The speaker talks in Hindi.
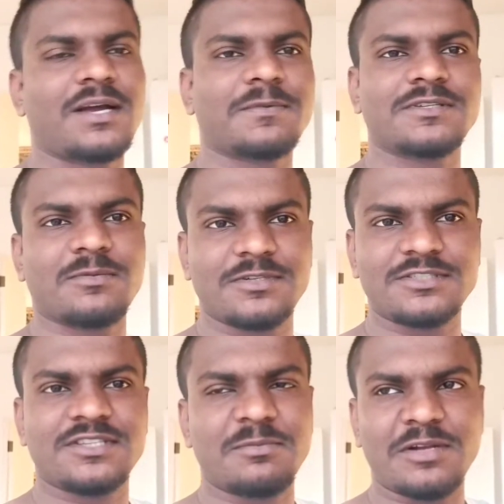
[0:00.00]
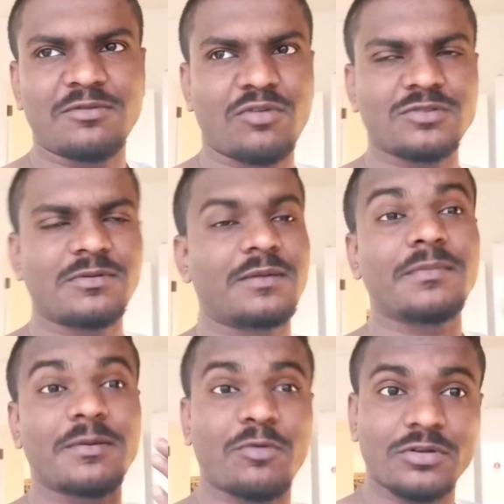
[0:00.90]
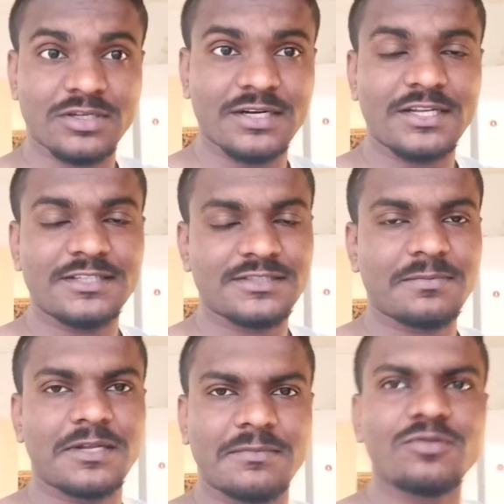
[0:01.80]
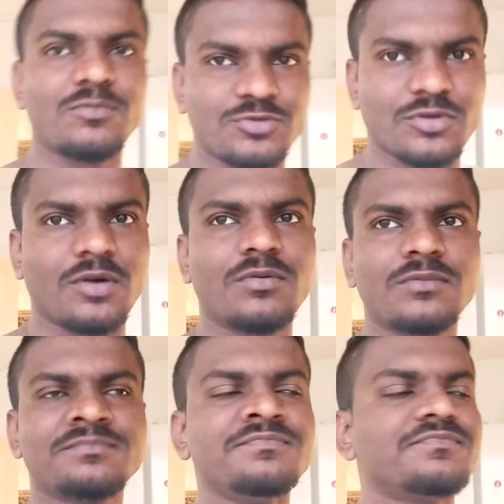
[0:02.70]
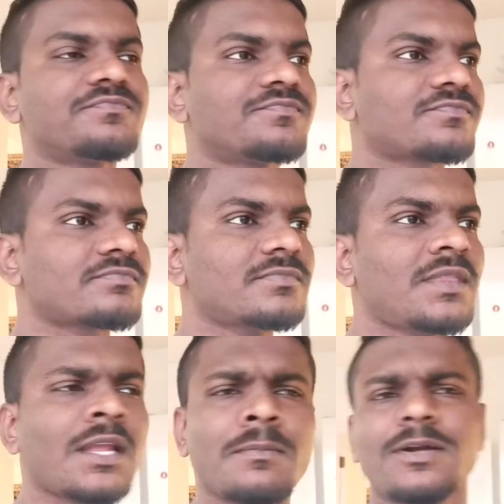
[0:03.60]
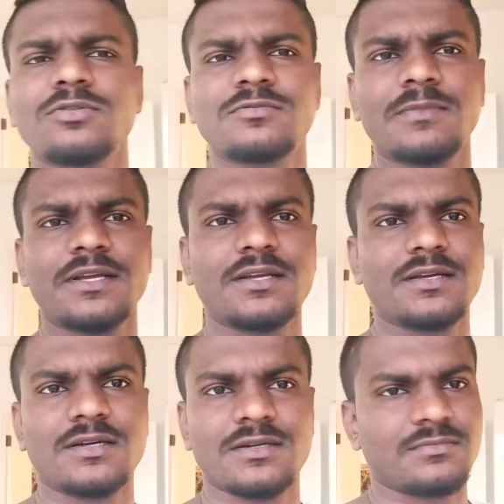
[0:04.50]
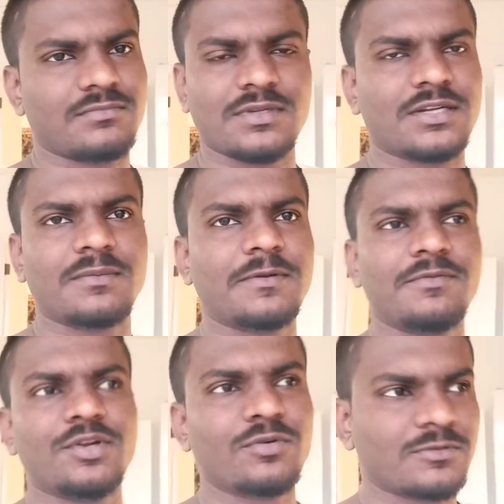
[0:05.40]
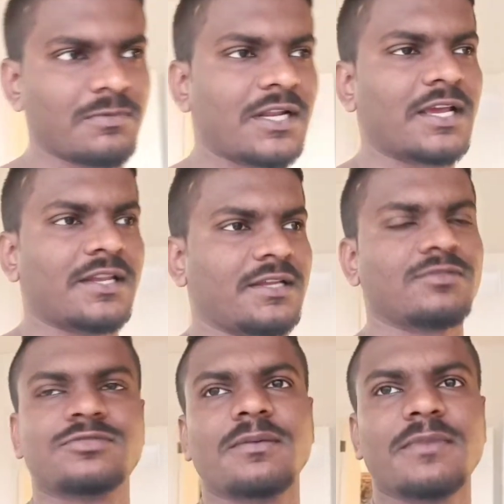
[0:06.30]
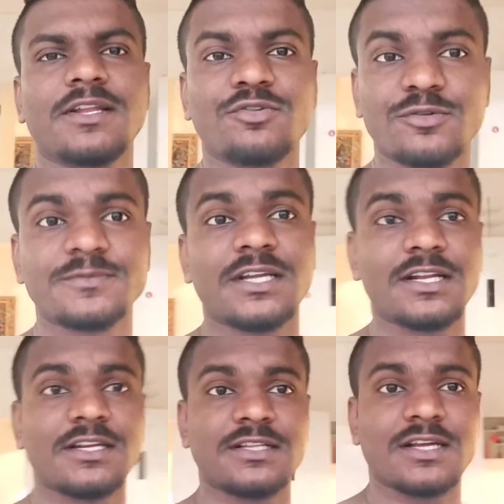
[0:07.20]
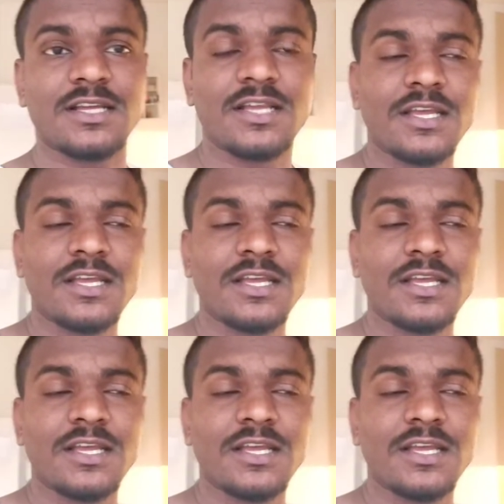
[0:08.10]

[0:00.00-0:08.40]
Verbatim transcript: आपके सामने जितने मैंने व्लॉग्स बनाए मैं बहुत कंट्री इससे पहले भी घूम चुका हूँ बट उसमें आ, मैंने कभी वीडियोस बनाए नहीं उस टाइम मेरा यूट्यूब चैनल नहीं था